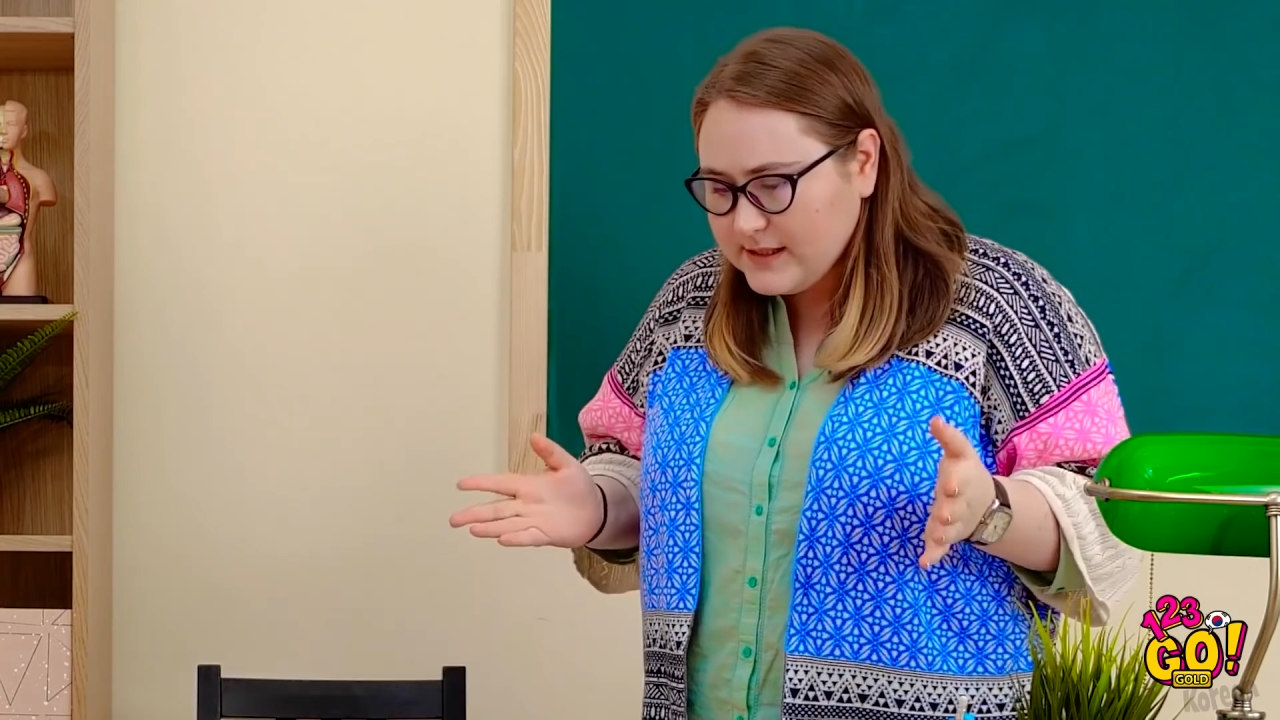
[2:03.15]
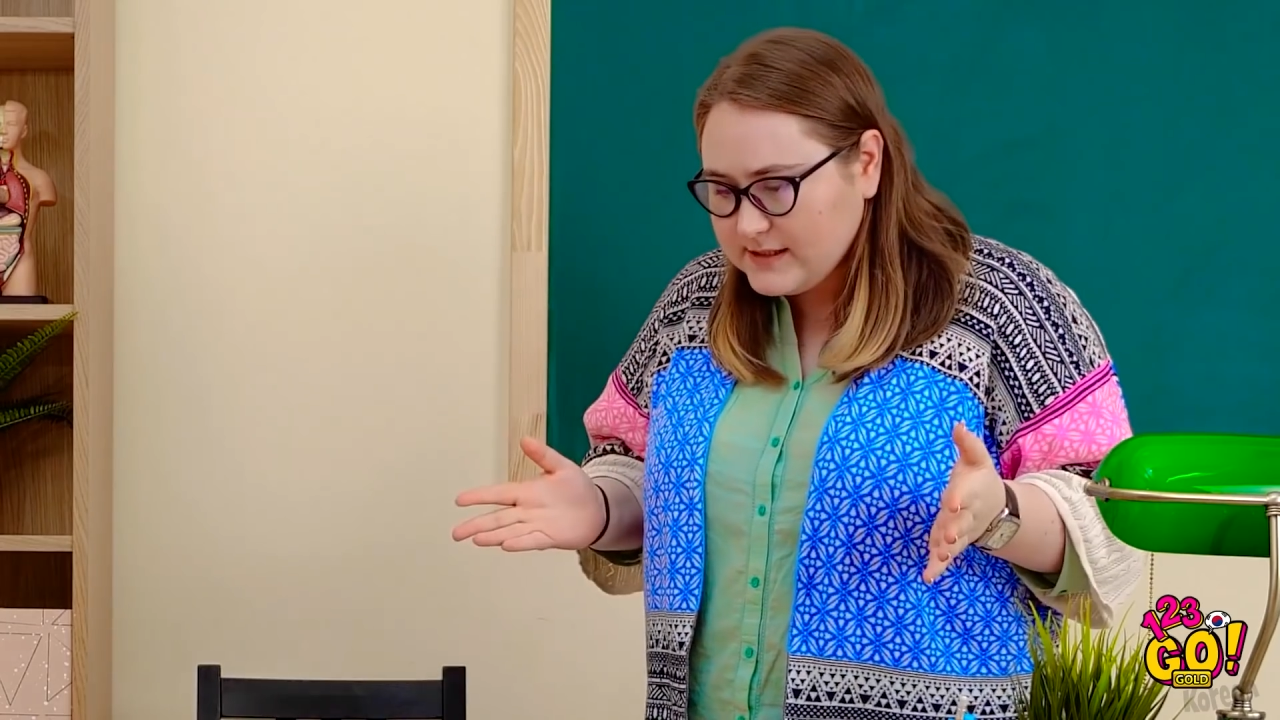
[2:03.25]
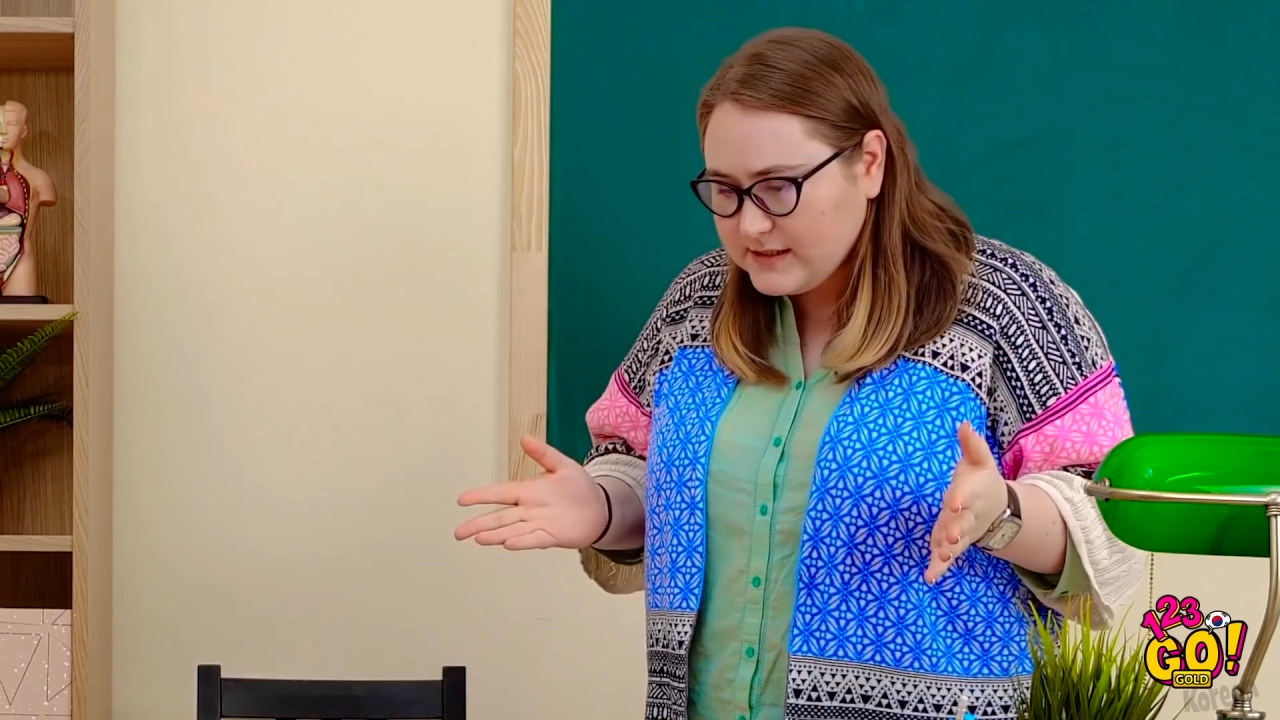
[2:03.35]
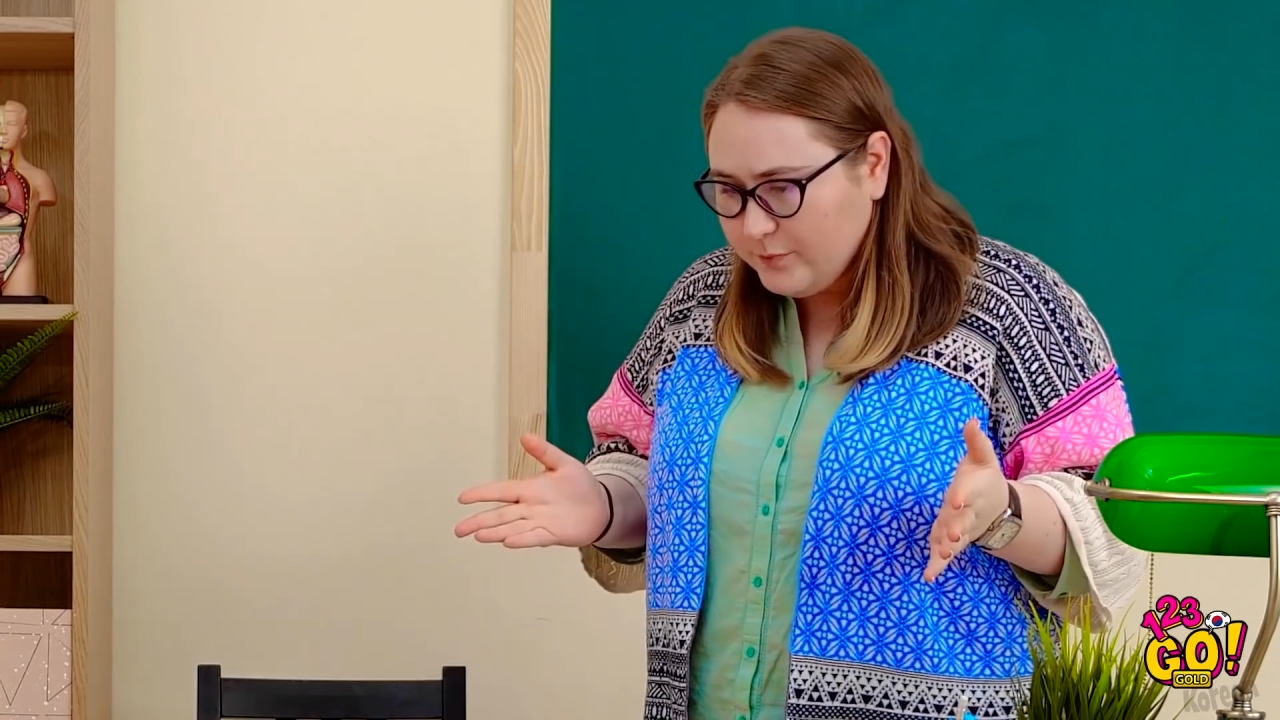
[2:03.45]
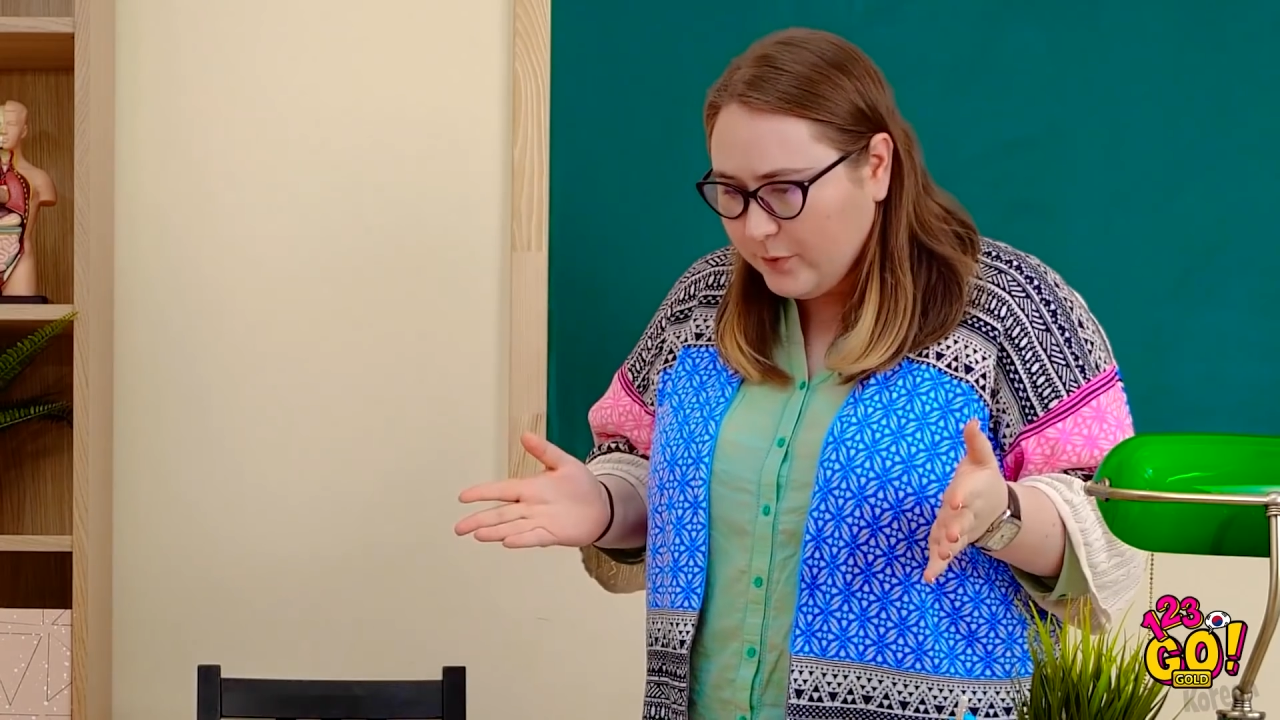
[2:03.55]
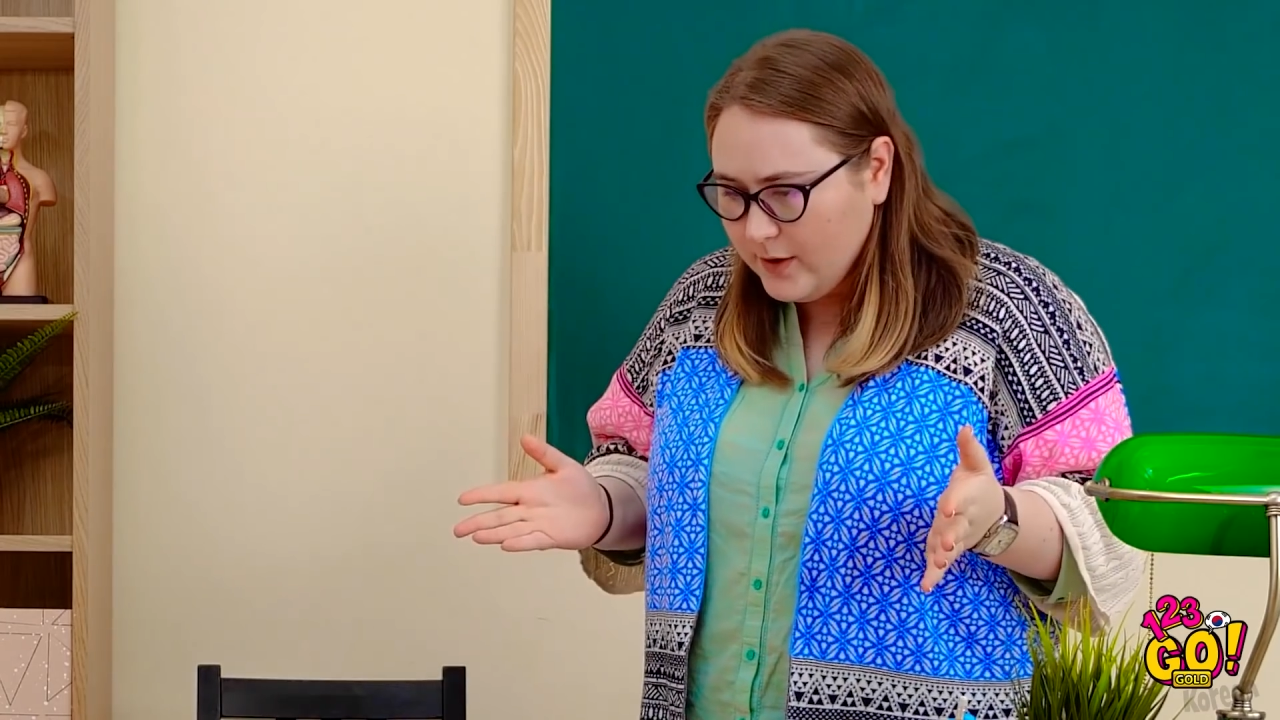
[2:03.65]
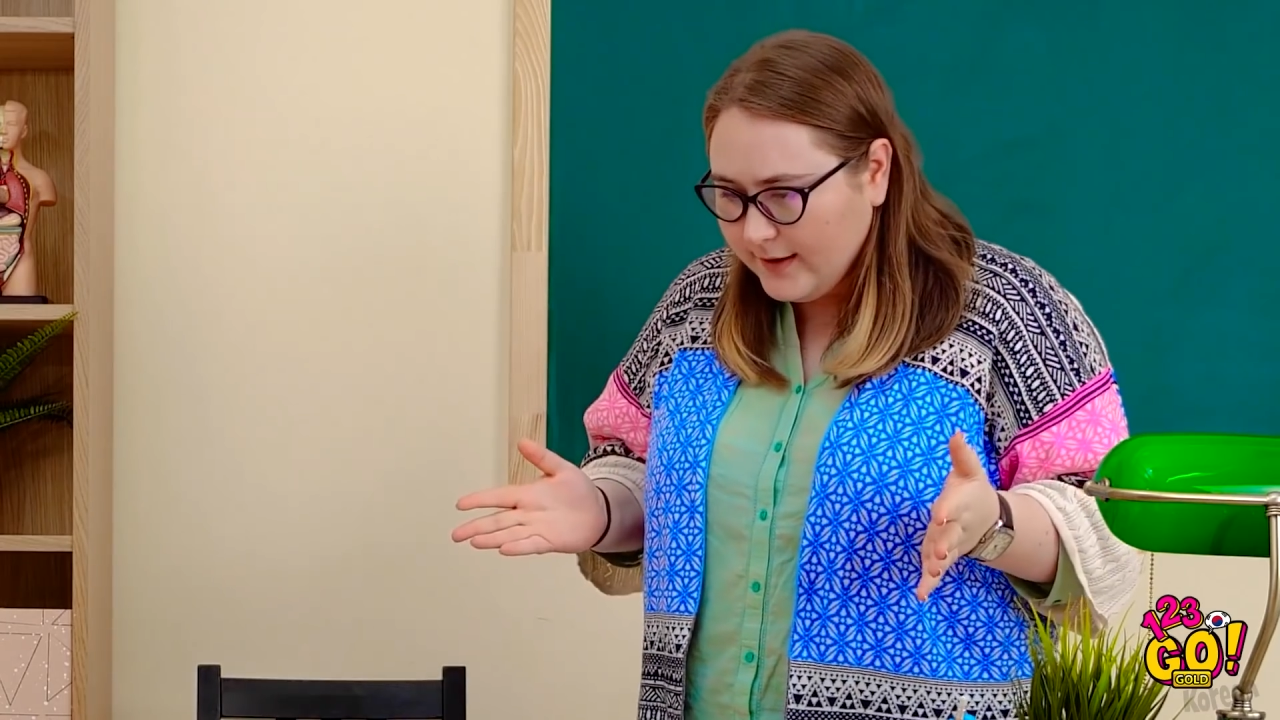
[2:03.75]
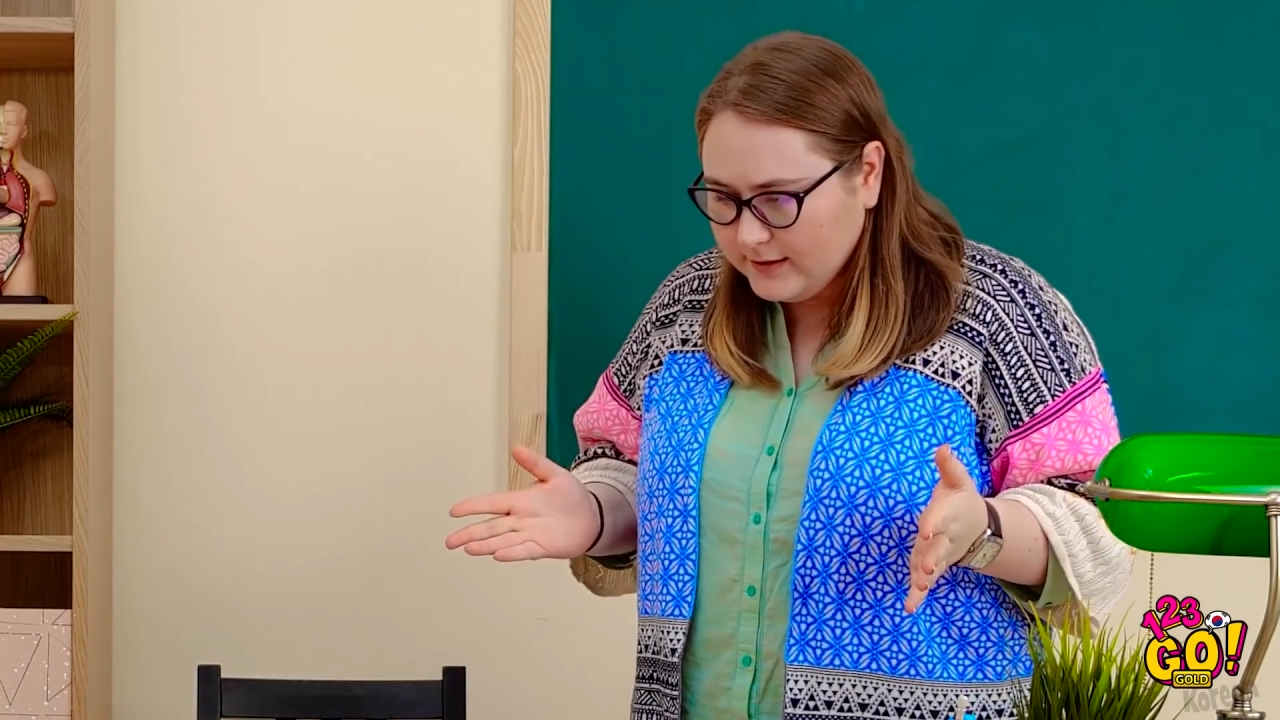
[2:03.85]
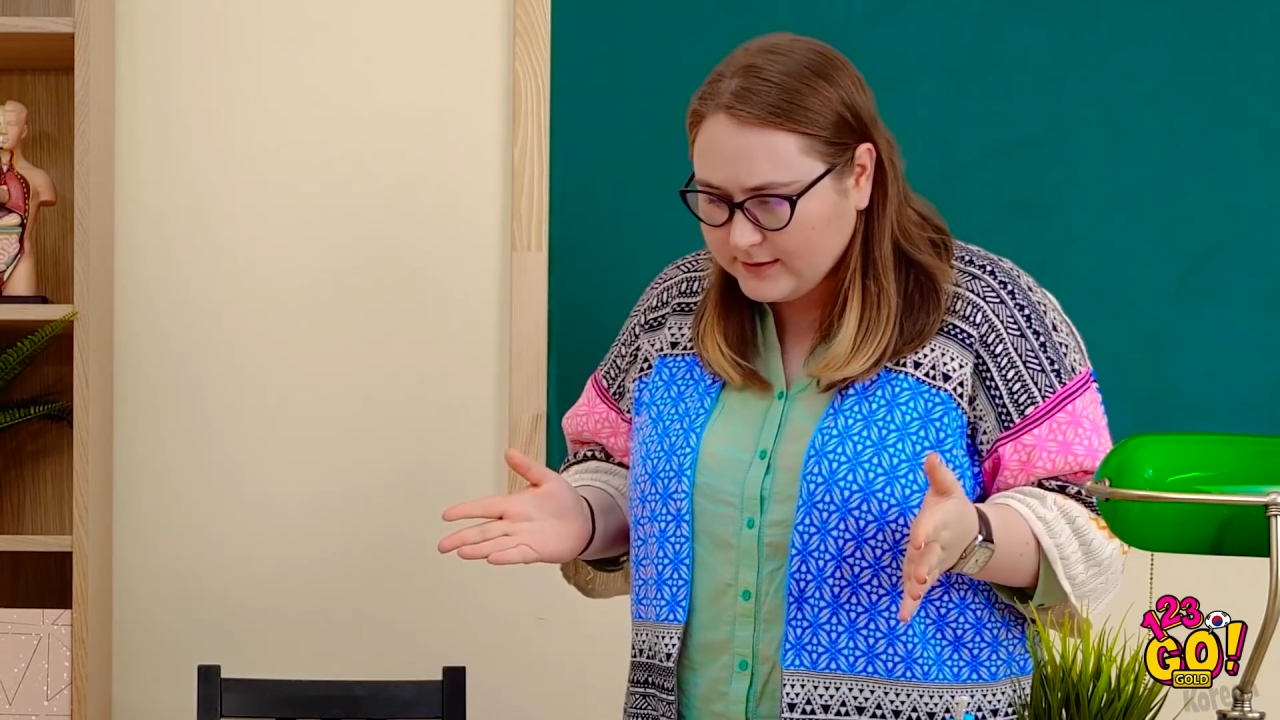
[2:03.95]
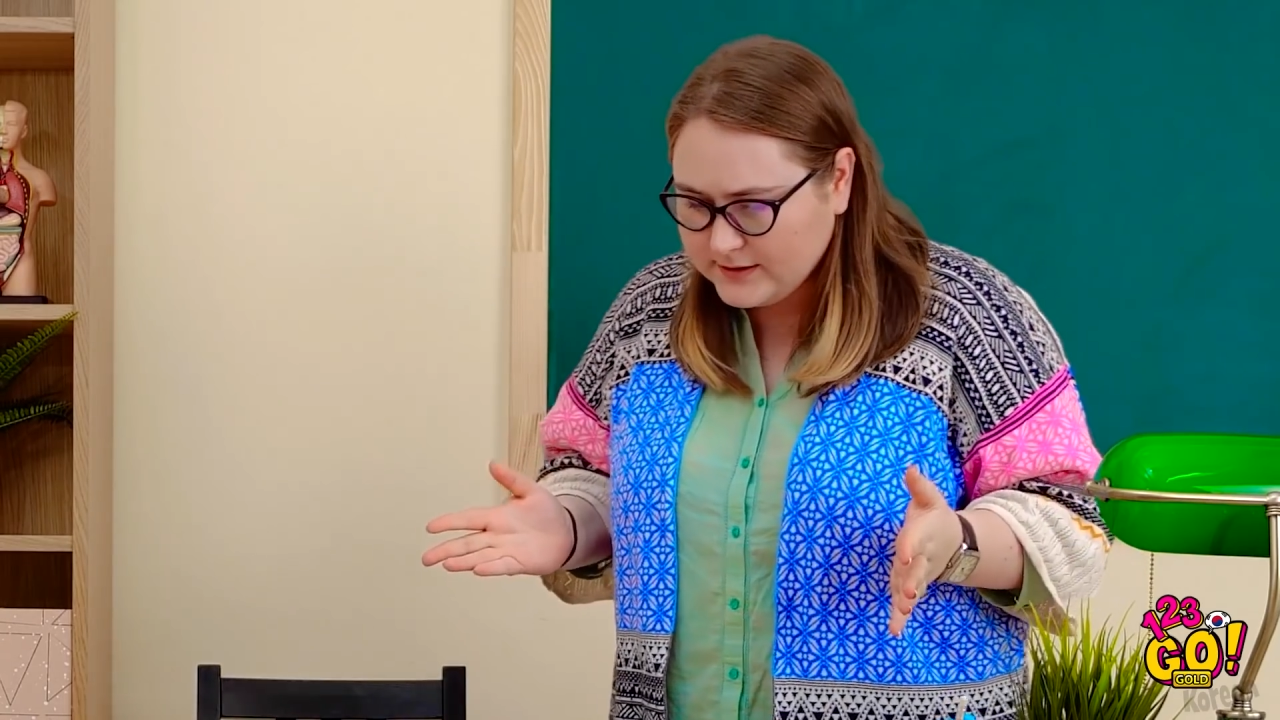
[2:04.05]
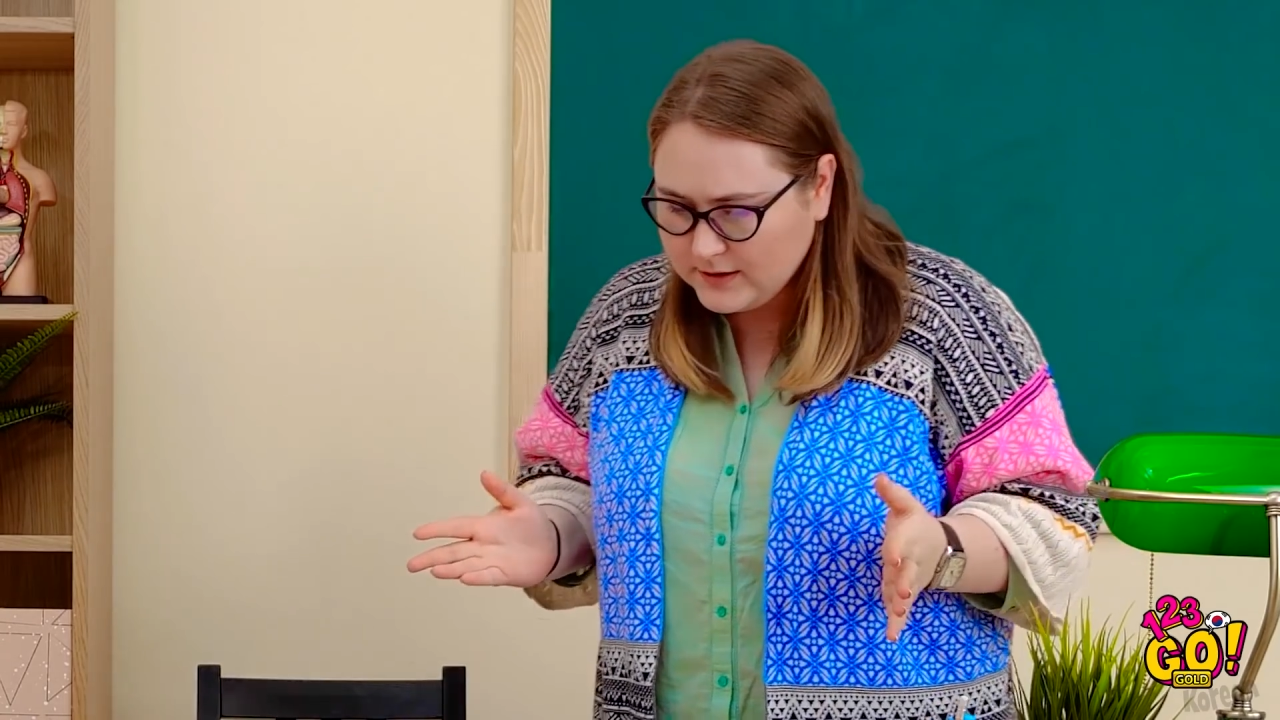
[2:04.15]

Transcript: 젖었으려나?